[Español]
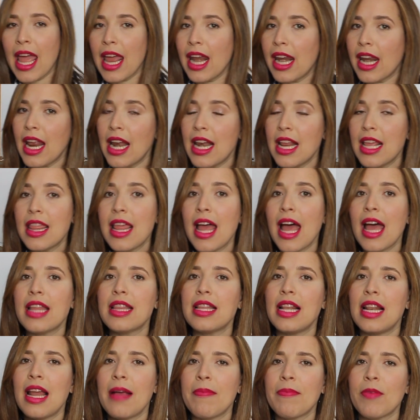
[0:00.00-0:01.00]
En realidad
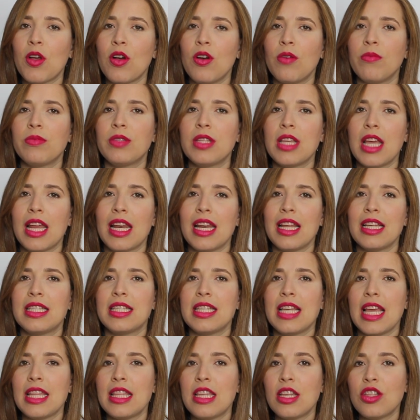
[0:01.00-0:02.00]
Lancome tiene
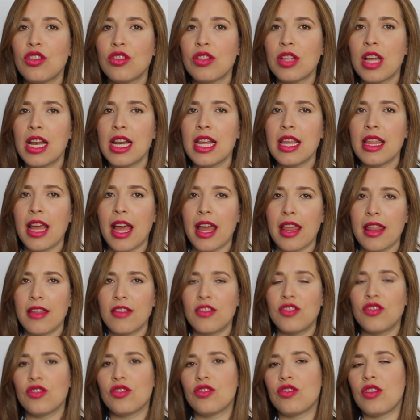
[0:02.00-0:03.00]
7
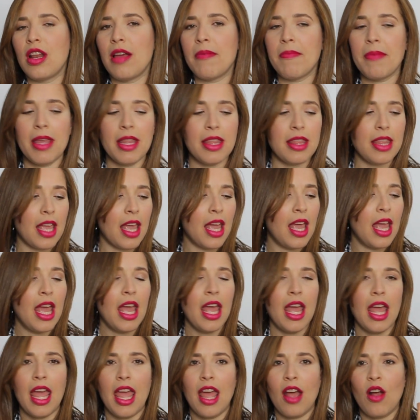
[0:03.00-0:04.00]
tonalidades, yo solamente
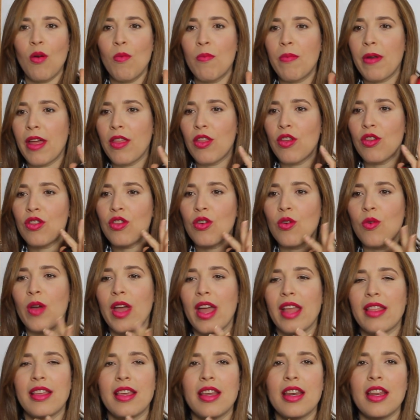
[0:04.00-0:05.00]
he comprado dos, he
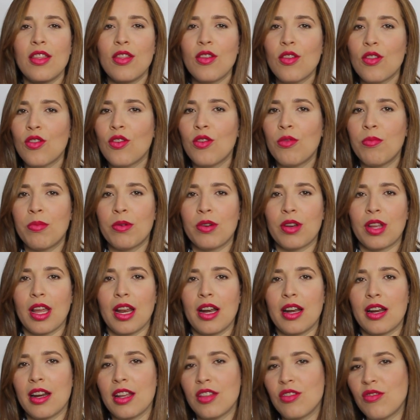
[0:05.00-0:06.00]
adquirido dos porque
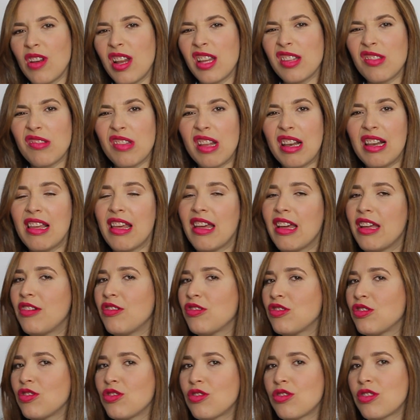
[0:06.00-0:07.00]
el resto de las tonalidades no
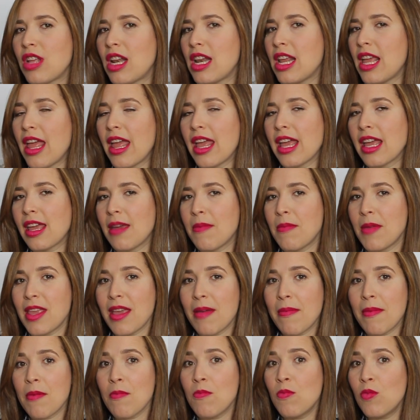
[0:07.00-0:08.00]
son tonalidades que me
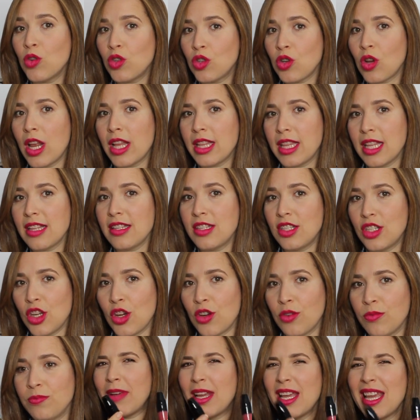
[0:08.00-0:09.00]
llamen mucho la
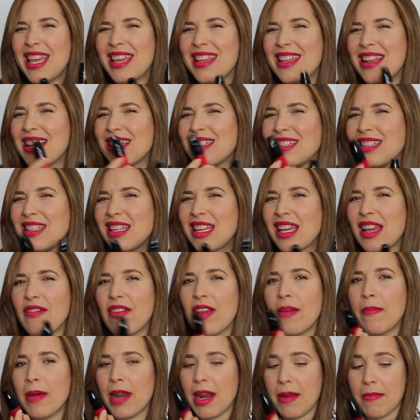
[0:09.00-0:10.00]
atención y de las 7 que
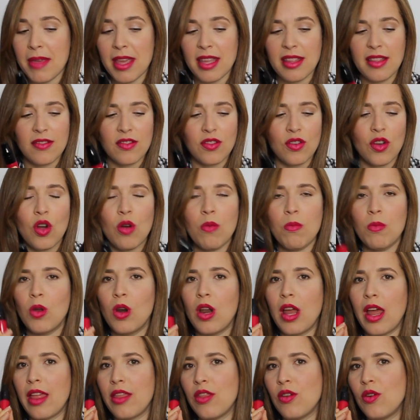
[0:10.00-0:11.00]
había para mí estas son como
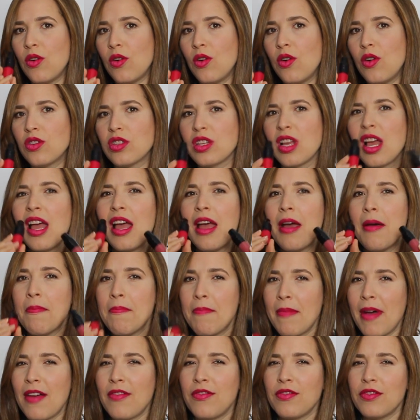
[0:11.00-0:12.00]
las dos
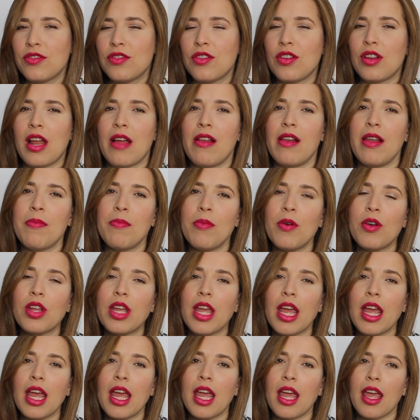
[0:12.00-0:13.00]
más funcionales
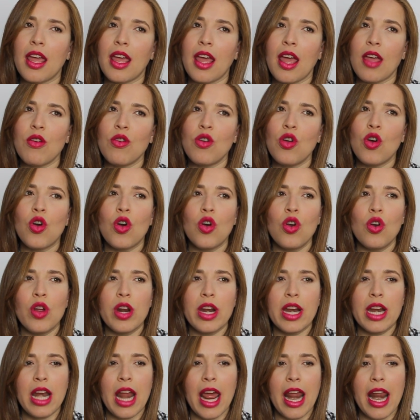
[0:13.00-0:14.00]
porque eh, hay unos
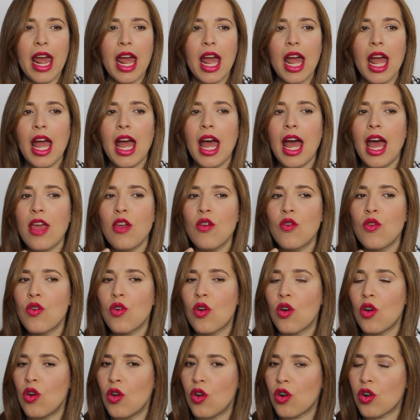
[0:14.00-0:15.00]
colores naranja, hay un
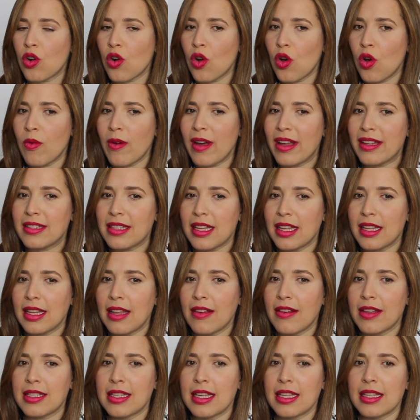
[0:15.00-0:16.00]
color rojo bastante
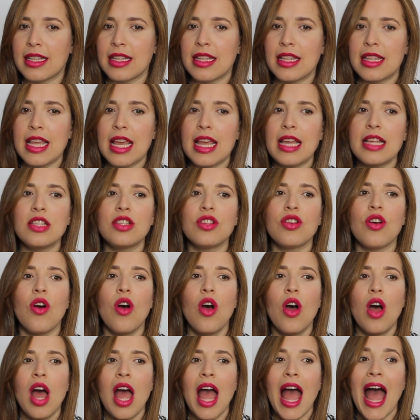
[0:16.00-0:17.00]
bastante, intenso.
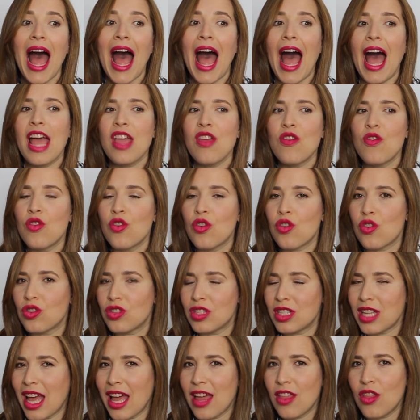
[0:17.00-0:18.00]
Hay un
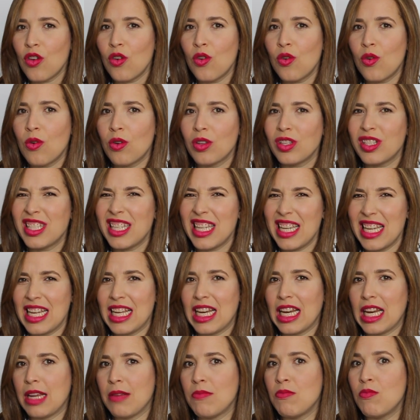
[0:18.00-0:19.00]
rosado
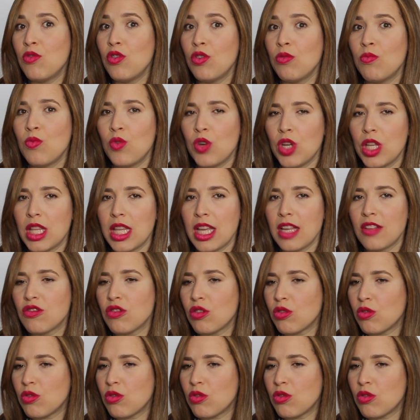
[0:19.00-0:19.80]
chicle muy, muy intenso.